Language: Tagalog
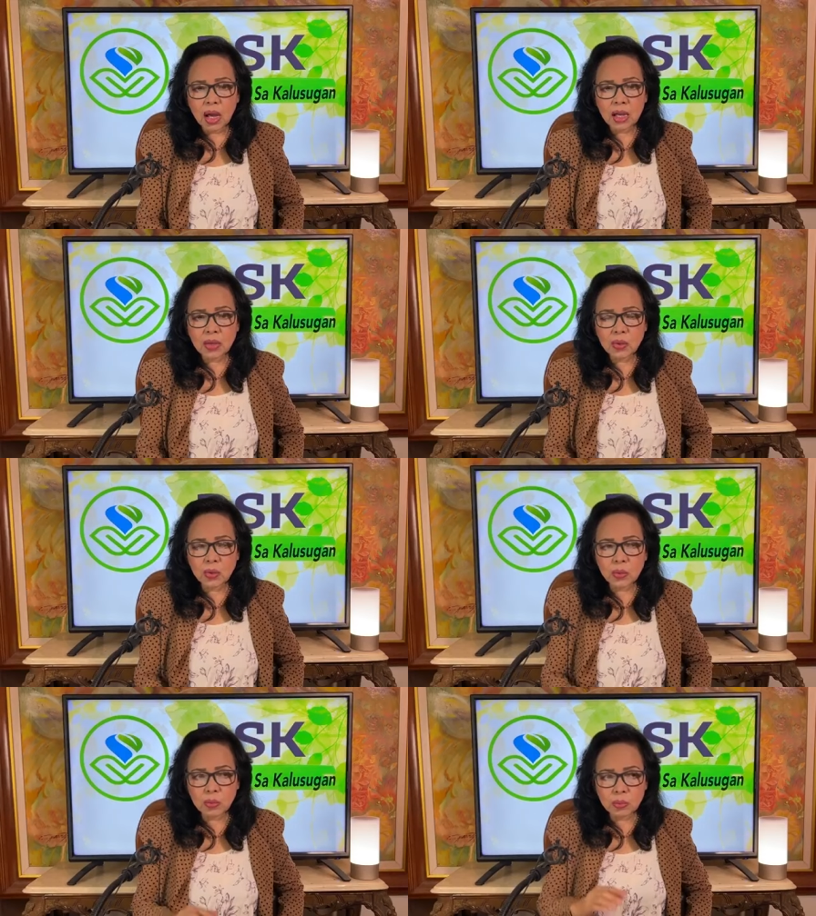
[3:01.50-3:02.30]
ay
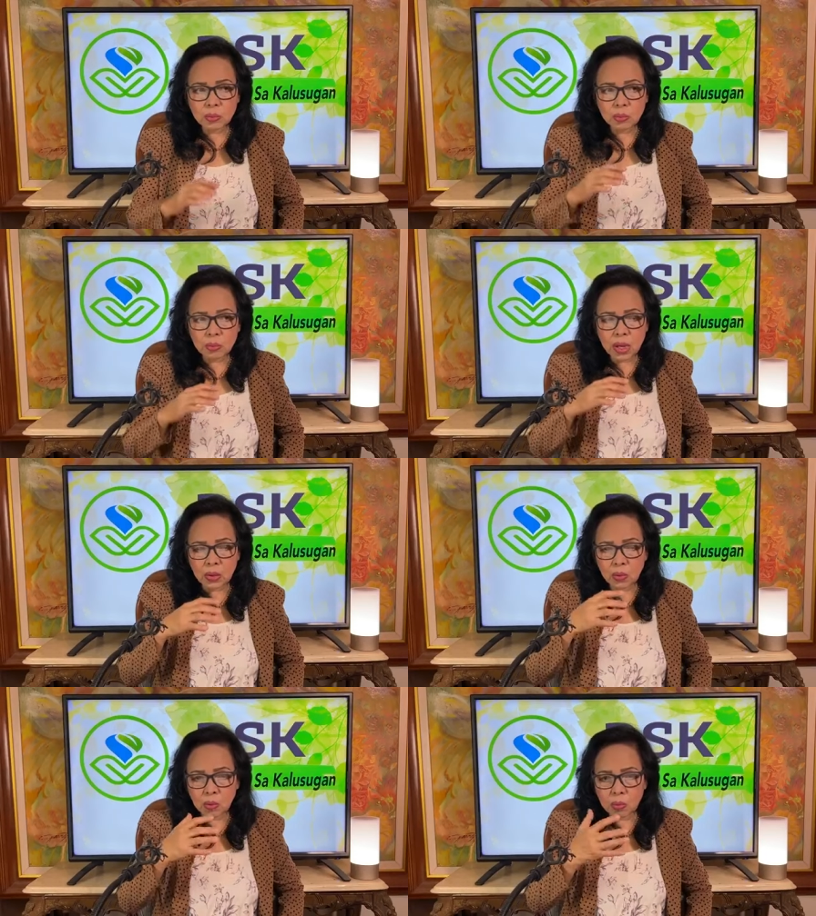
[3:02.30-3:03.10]
yung
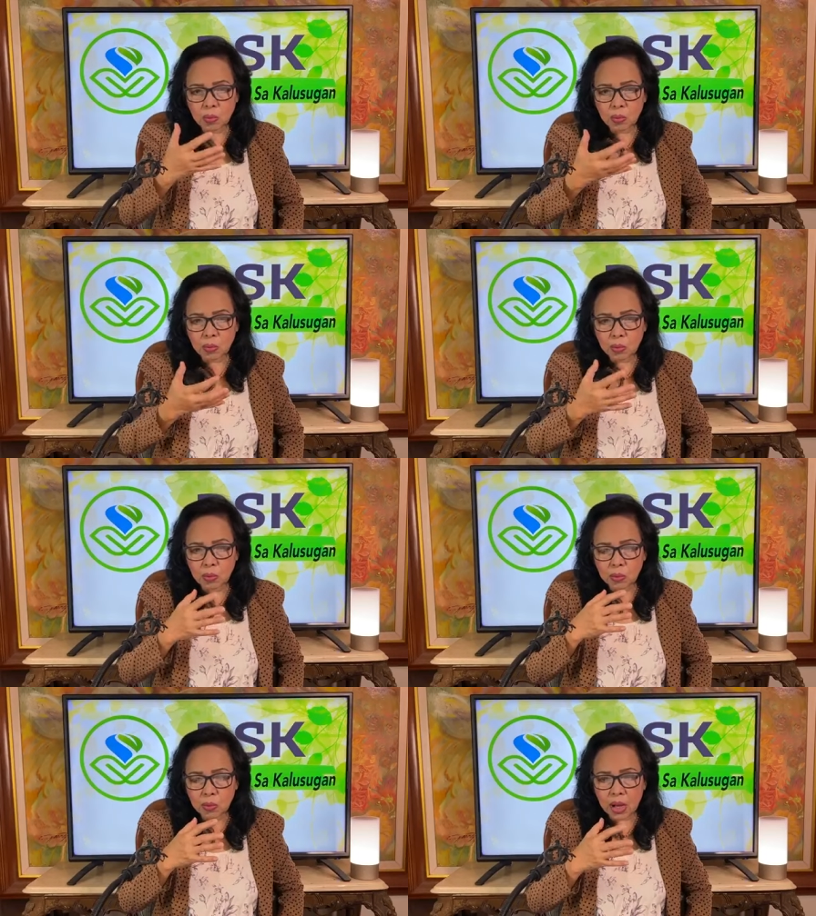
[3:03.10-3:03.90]
merong
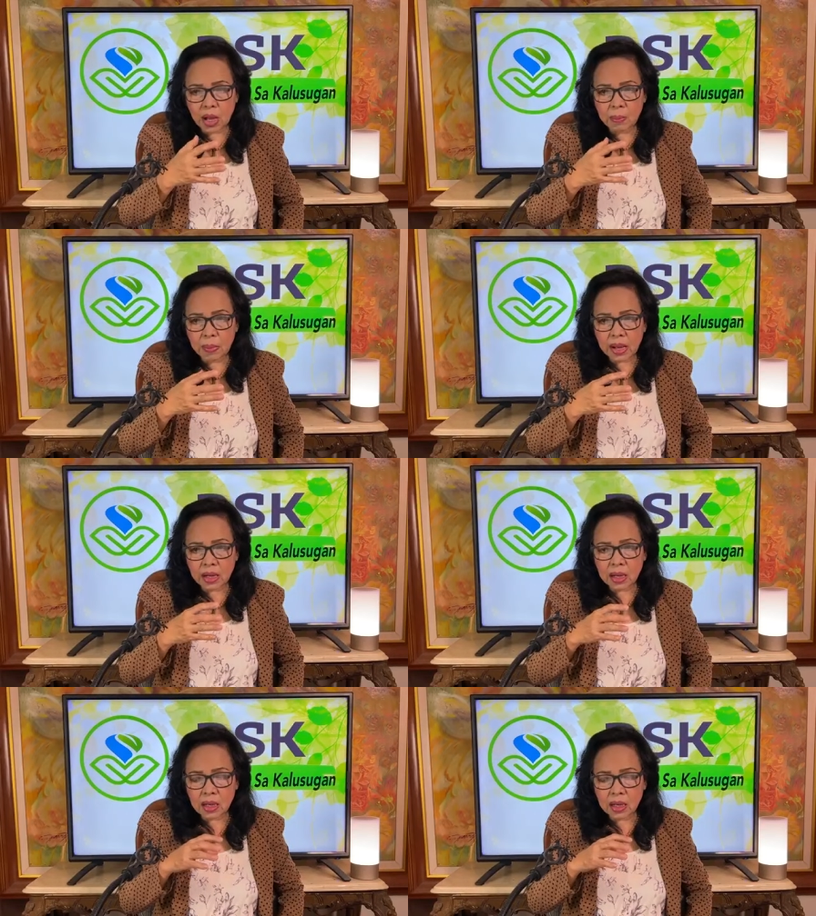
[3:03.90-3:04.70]
uh,
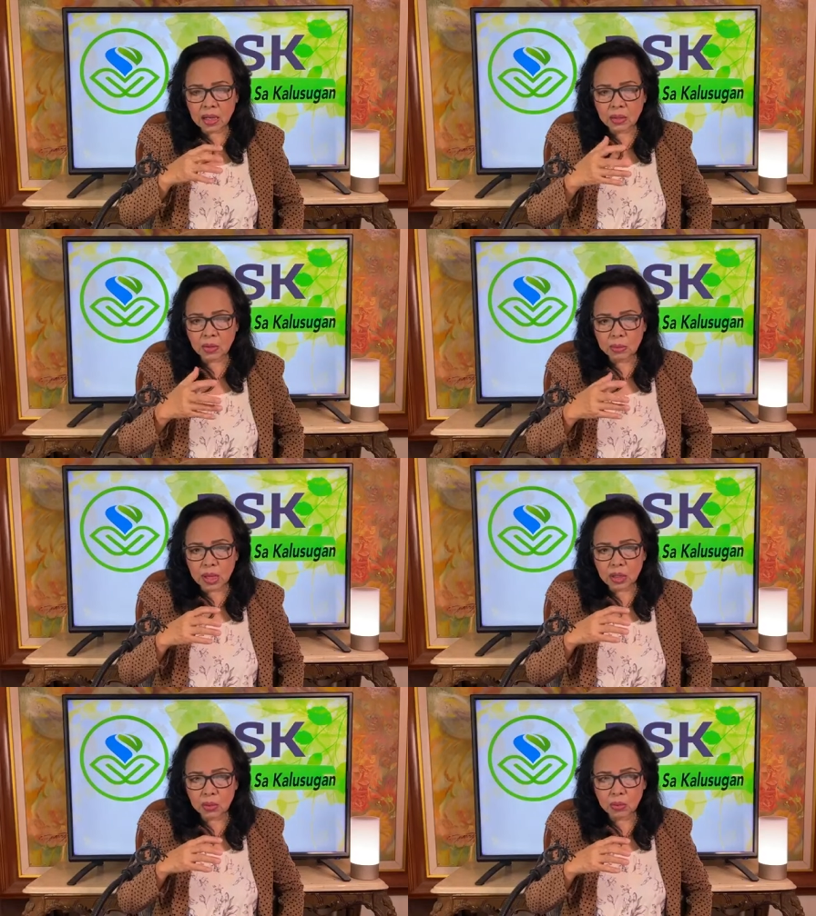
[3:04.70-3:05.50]
parang ano,
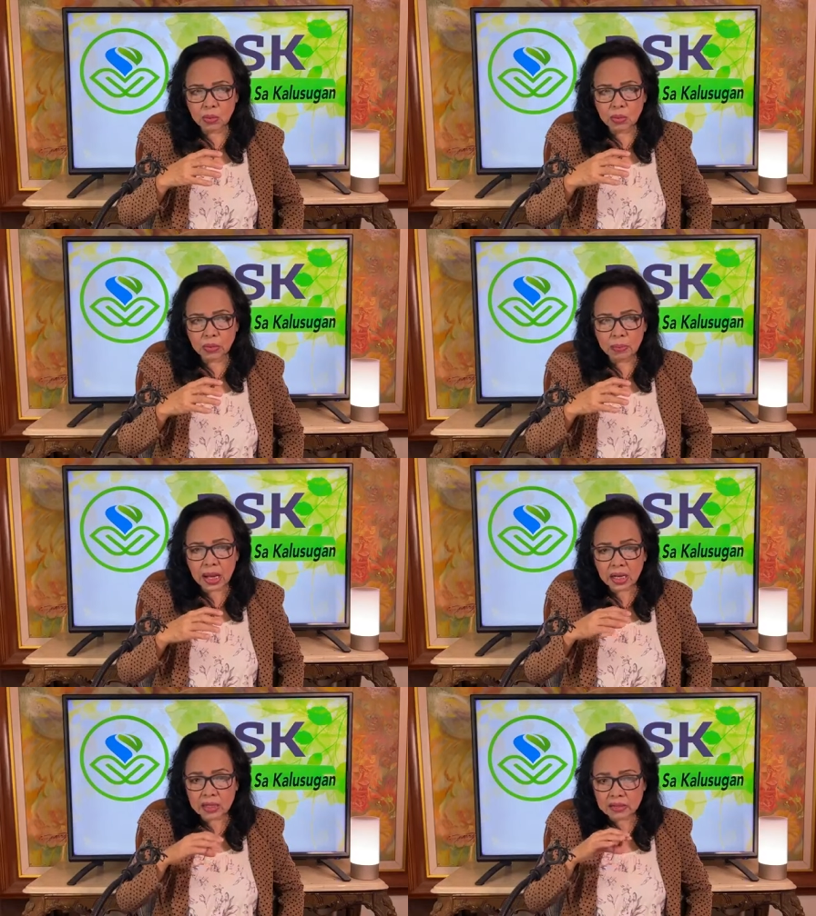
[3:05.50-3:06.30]
merong
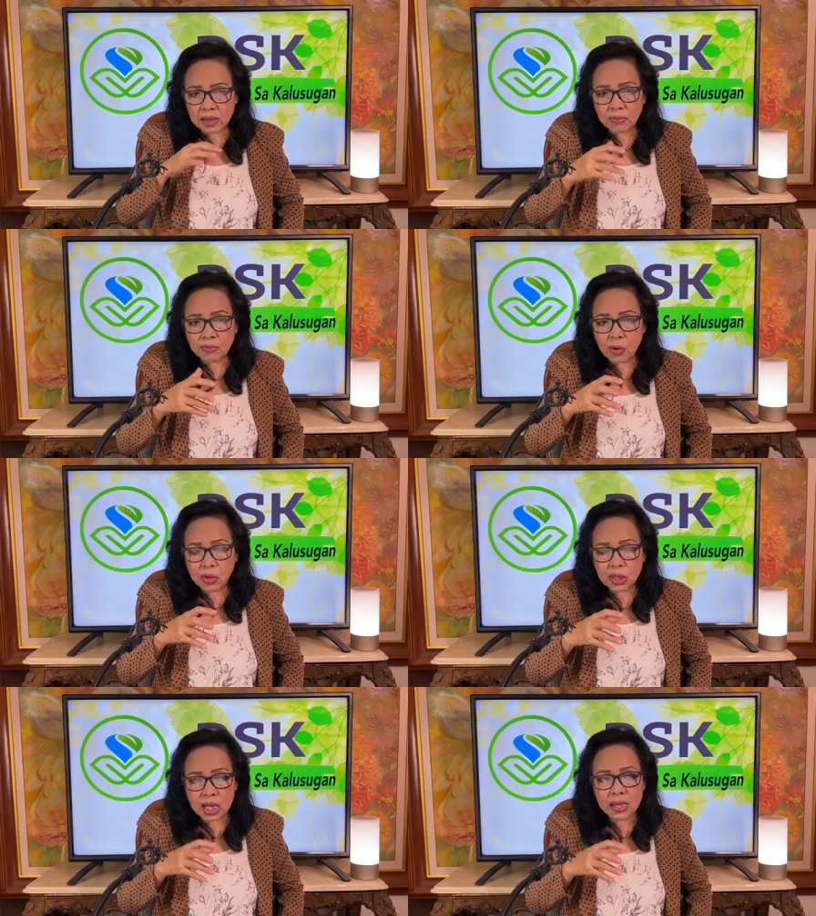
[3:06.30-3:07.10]
parang
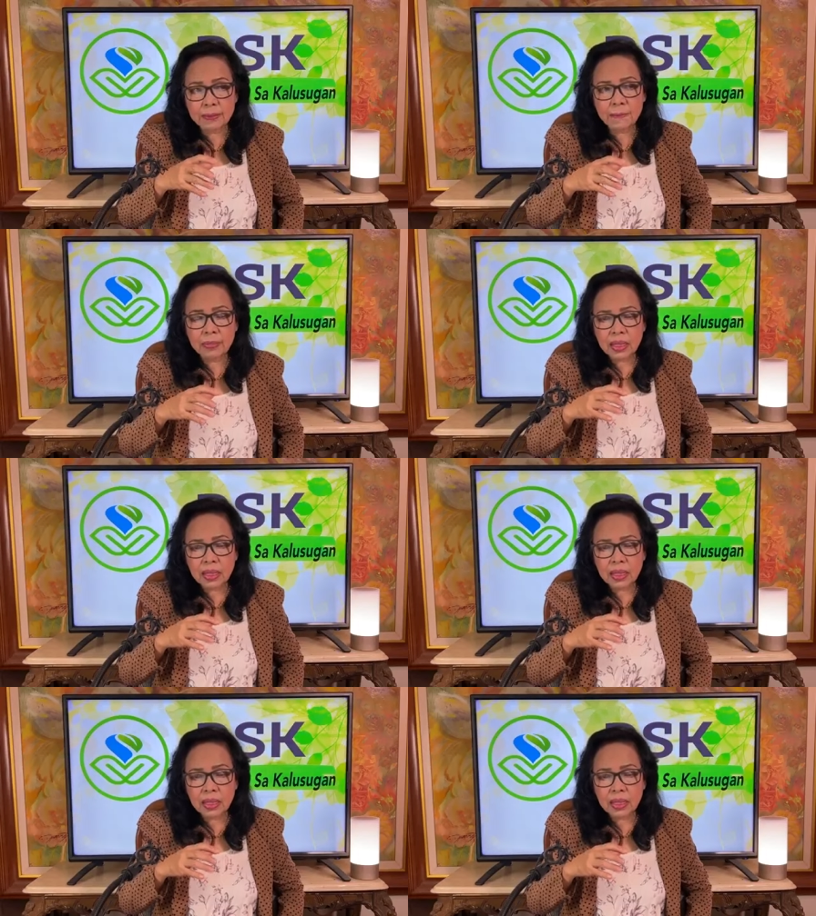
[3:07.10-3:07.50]
scaffolding